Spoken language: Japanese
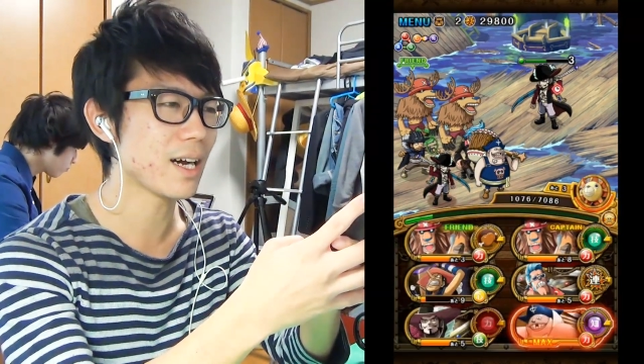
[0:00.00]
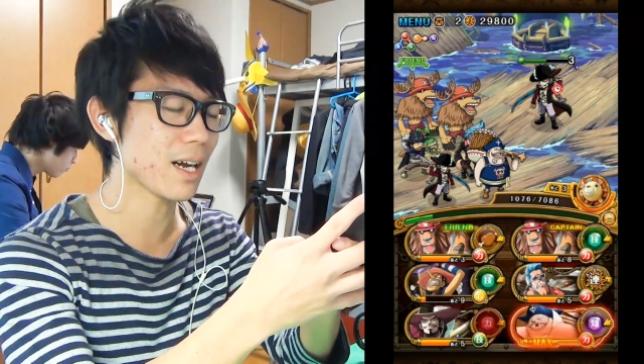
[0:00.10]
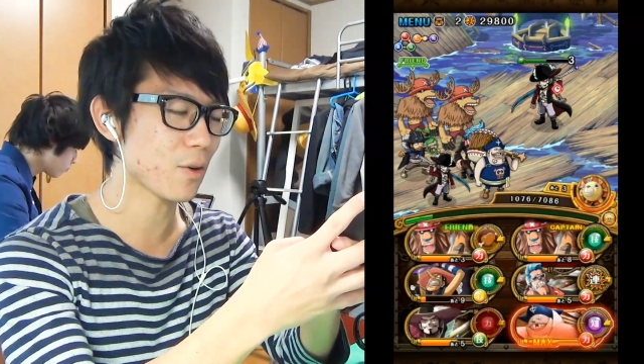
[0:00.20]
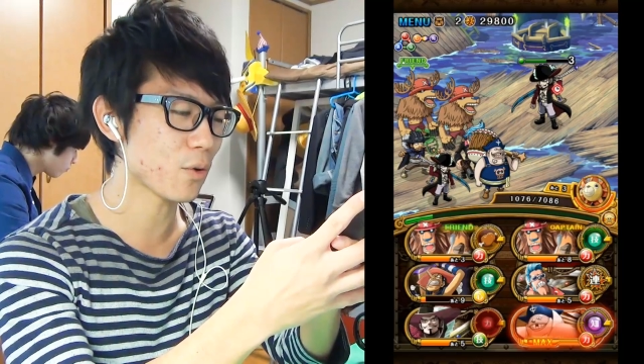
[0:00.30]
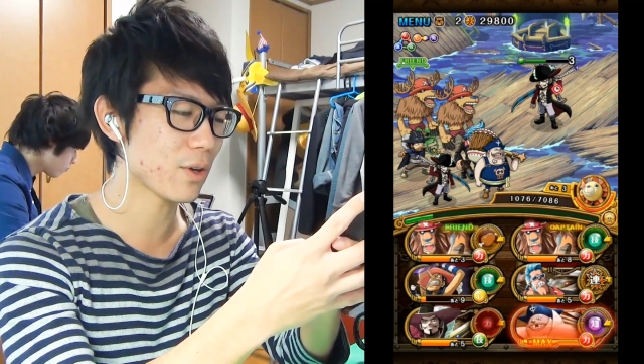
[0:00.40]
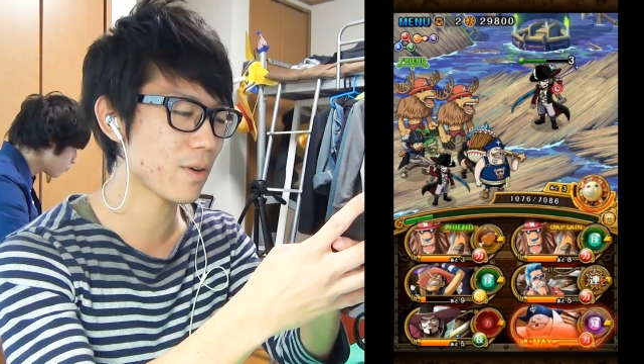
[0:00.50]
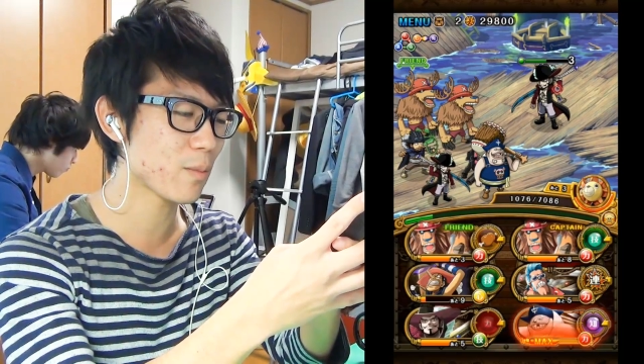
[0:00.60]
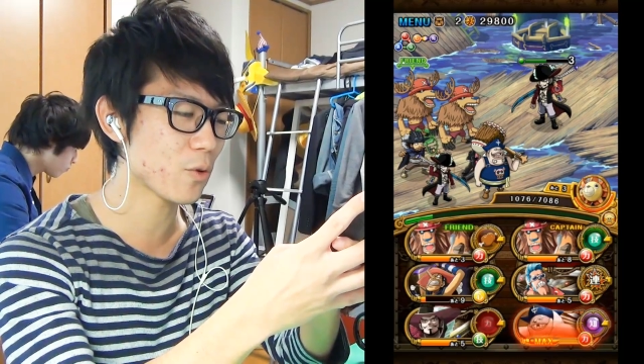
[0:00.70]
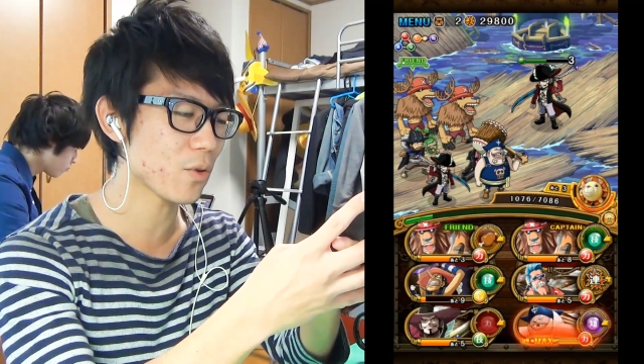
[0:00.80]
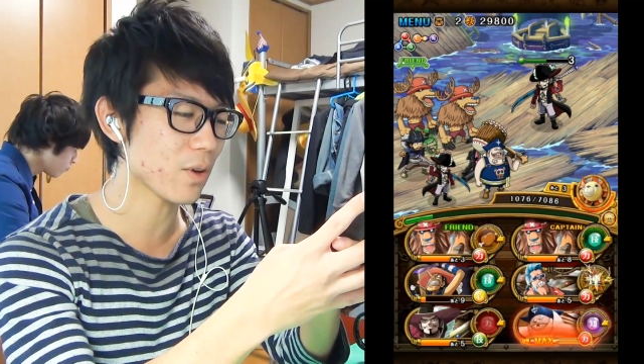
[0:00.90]
あこれ
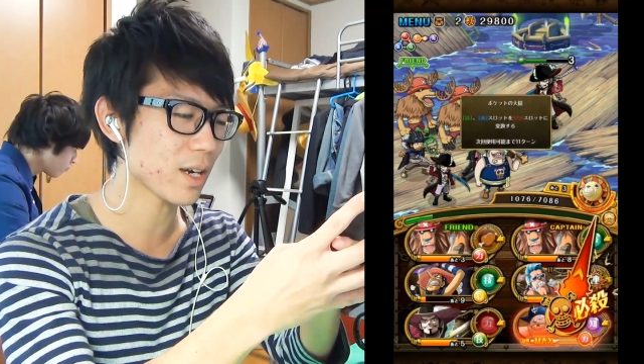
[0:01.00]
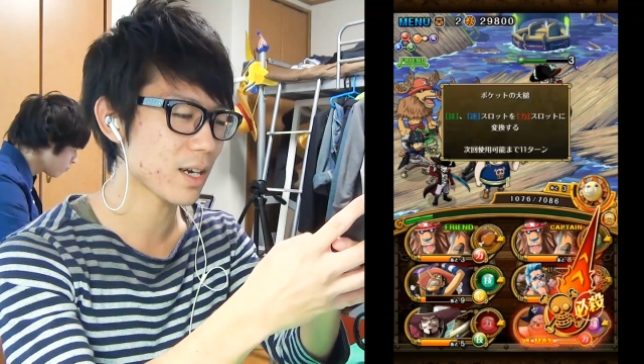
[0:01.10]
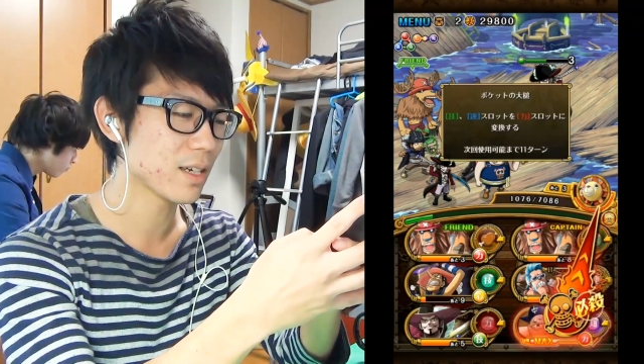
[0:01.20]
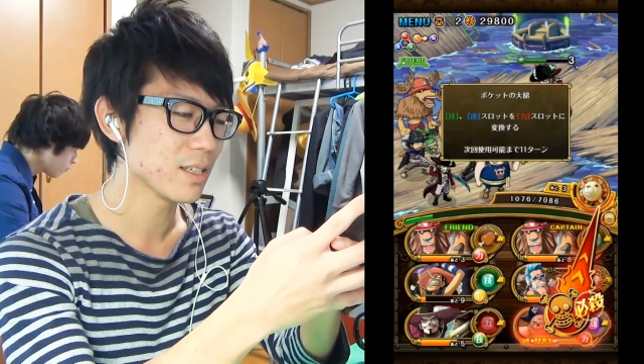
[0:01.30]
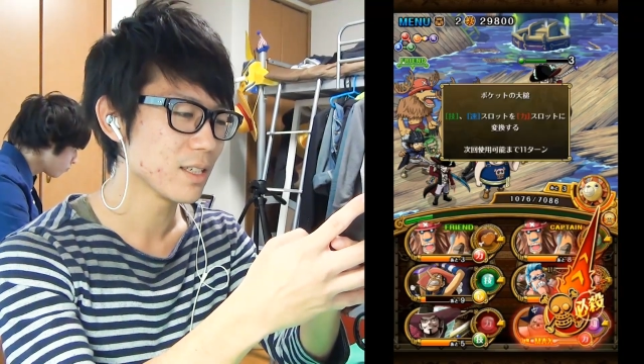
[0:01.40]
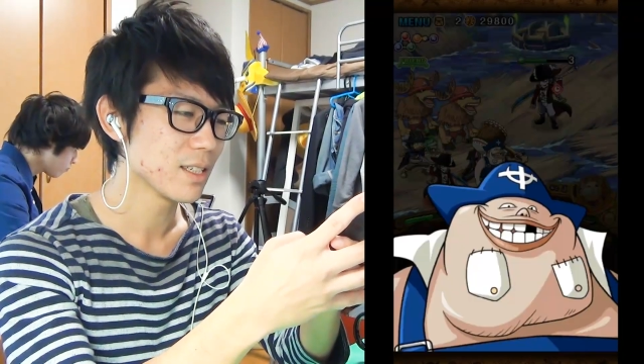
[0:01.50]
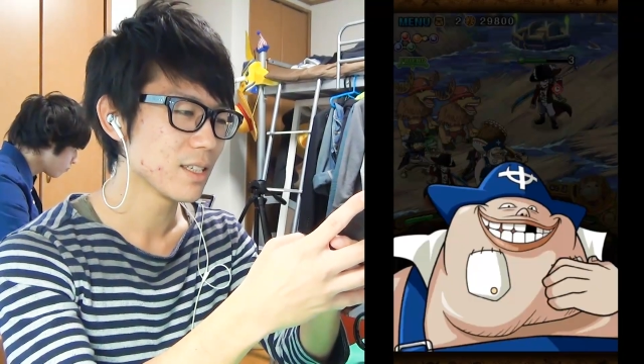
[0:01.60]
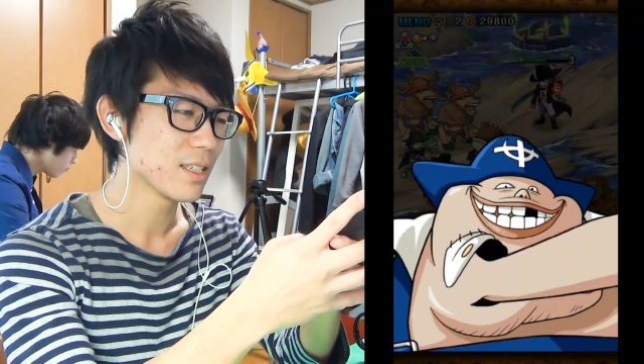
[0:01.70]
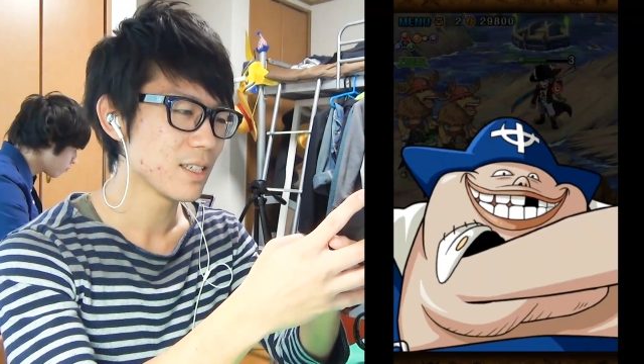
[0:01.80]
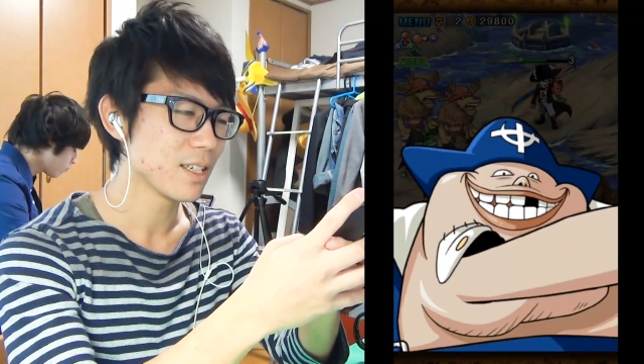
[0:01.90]
はも
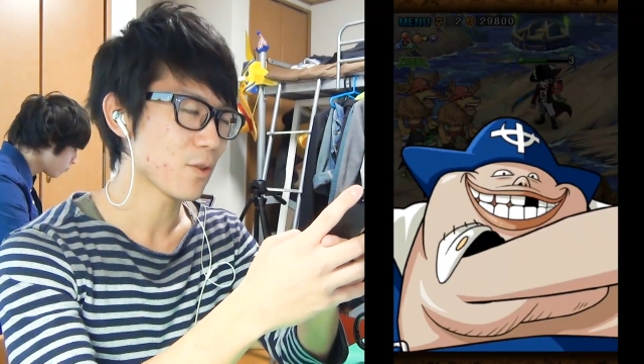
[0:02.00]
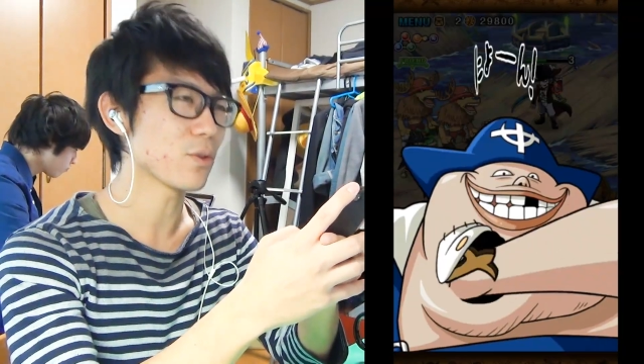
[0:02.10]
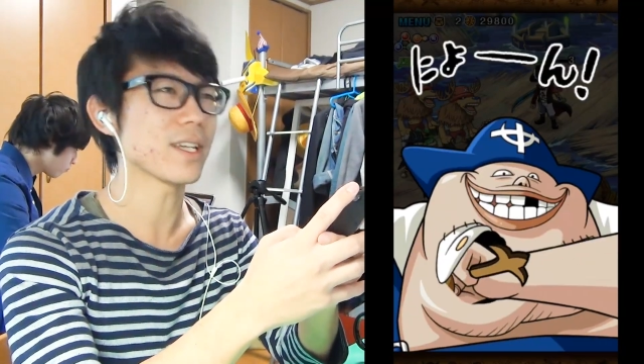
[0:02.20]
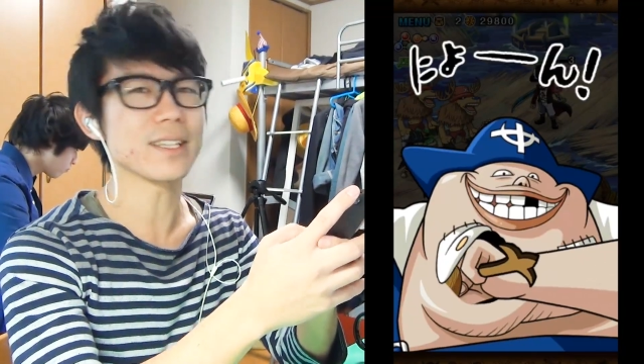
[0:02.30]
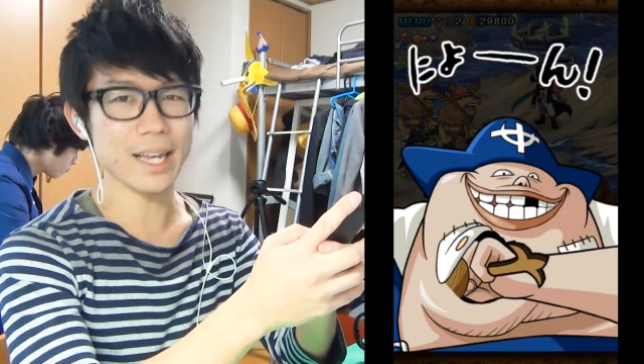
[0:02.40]
うこのターン